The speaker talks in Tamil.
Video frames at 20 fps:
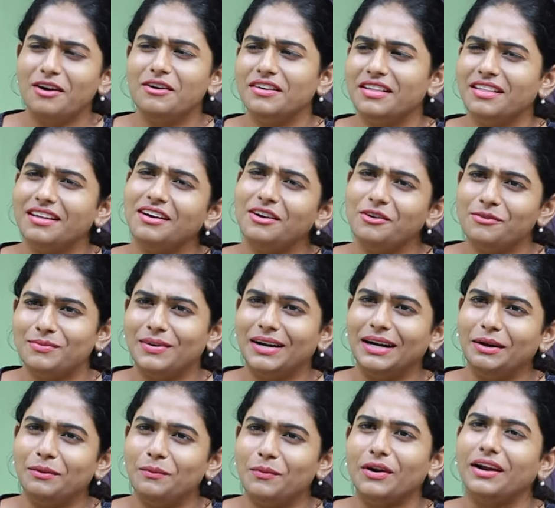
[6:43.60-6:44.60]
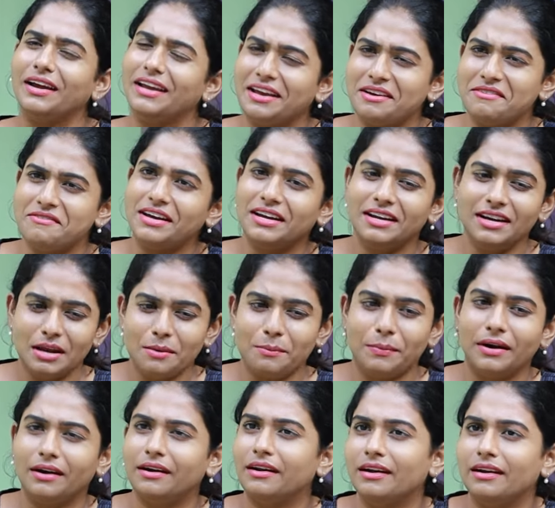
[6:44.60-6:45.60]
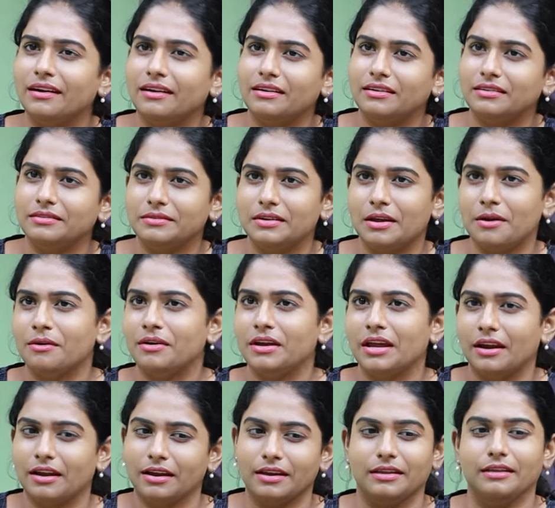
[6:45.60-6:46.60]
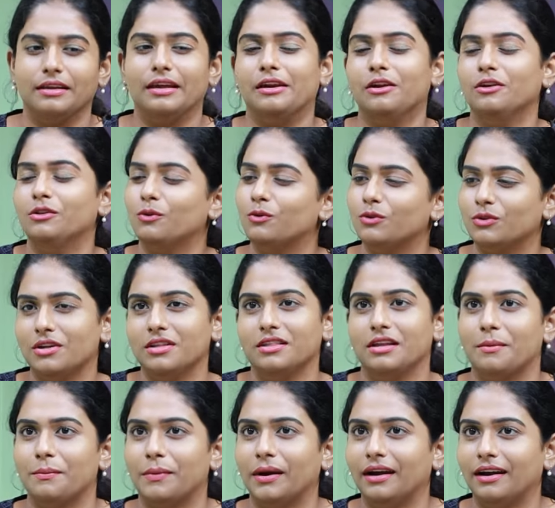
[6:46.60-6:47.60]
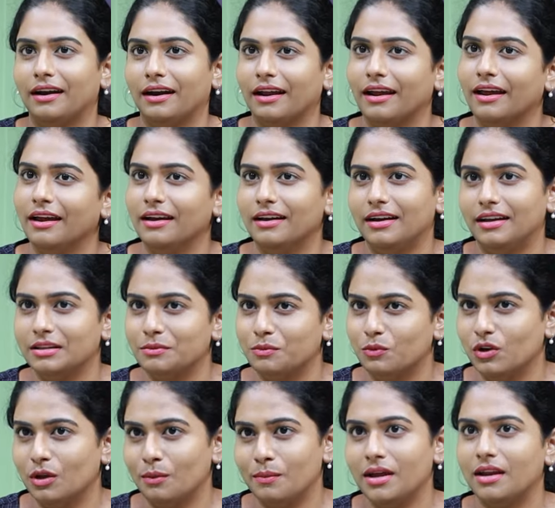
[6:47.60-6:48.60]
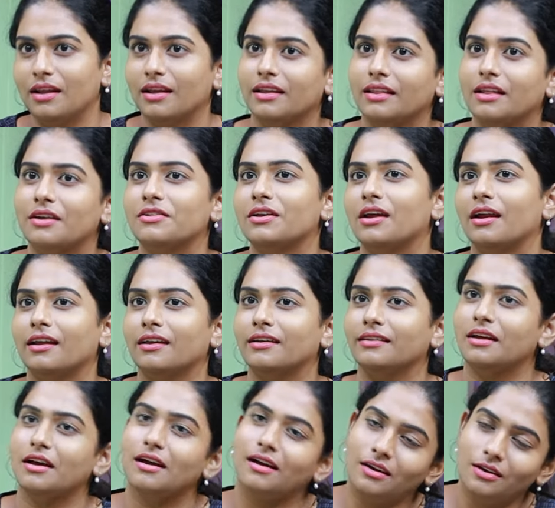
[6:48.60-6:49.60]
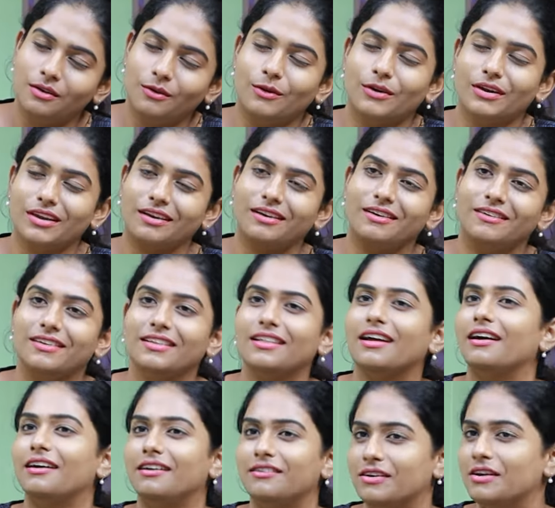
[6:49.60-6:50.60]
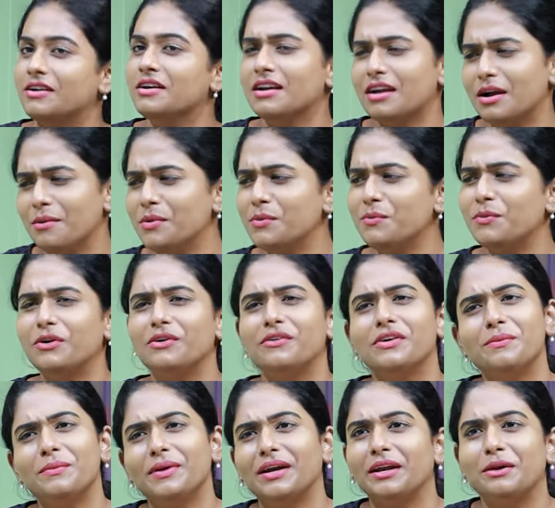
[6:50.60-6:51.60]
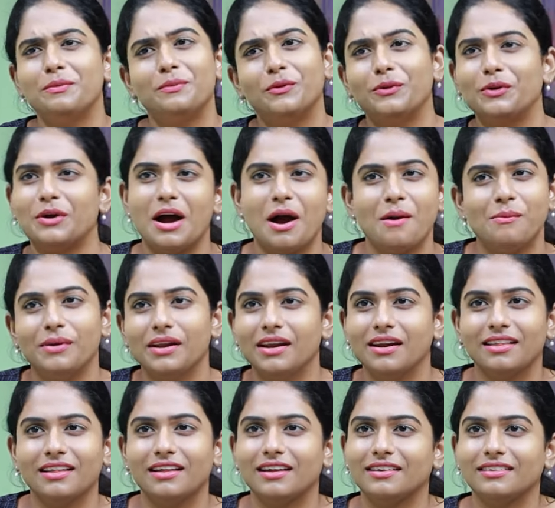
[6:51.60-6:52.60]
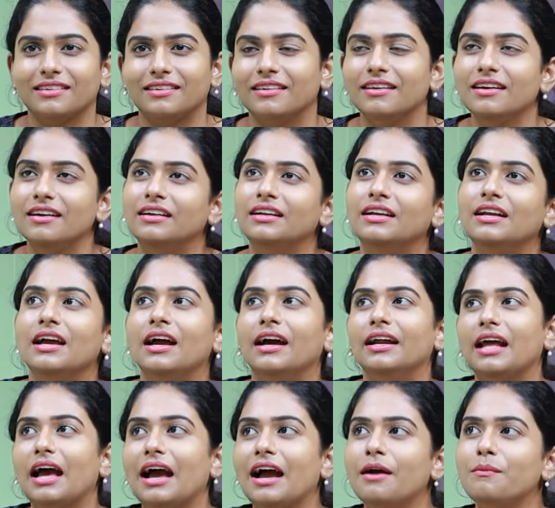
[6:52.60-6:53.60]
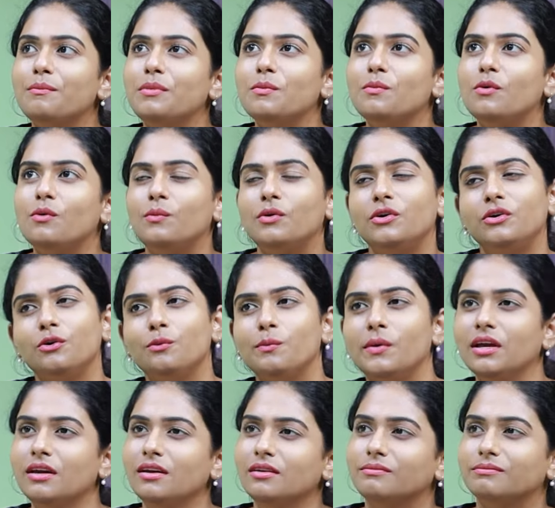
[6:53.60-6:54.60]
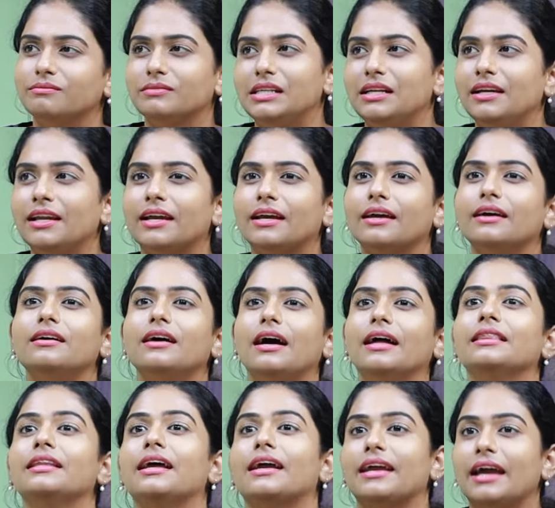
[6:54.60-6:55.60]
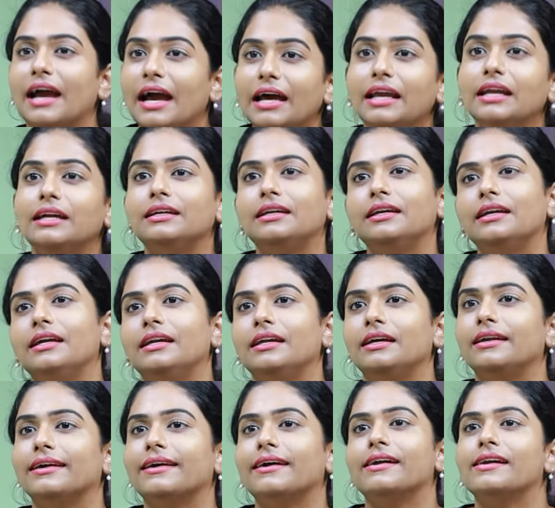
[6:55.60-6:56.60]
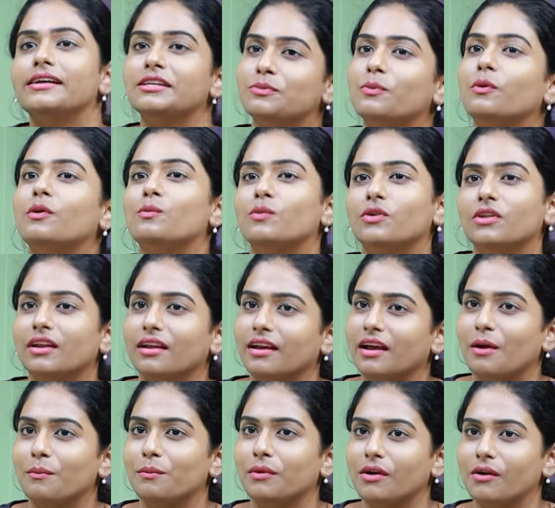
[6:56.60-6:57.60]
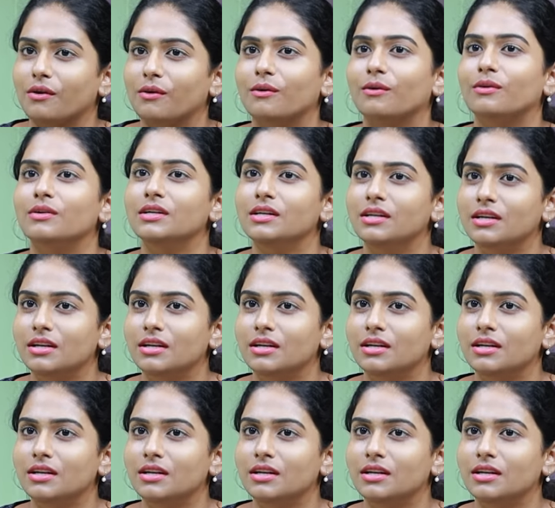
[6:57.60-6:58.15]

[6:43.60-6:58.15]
அவ்வளோதான் அவன் பண்ணிட்டு போகிறான் என் வேலை நான் பண்ணுறேன் நான் எனக்கு என்ன தோணுதோ அதை நான் பண்ணிட்டுருக்கேன் அது மூலியமாக எனக்கு ஏதாவது கிடைக்குதா ஓகே அவ்வளோதான் அவன் கமெண்ட் பண்ணுறவங்க பண்ணிட்டு போட்டோம் அப்படின்னு தான் இருந்தது நான் ஹாப்பி மூமெண்ட்டுமே லைக் அந்த கேரக்டரை நான் ரெக்கக்னைஸ் பண்ணும்போது எனக்கு ஹாப்பியாக இருக்கும்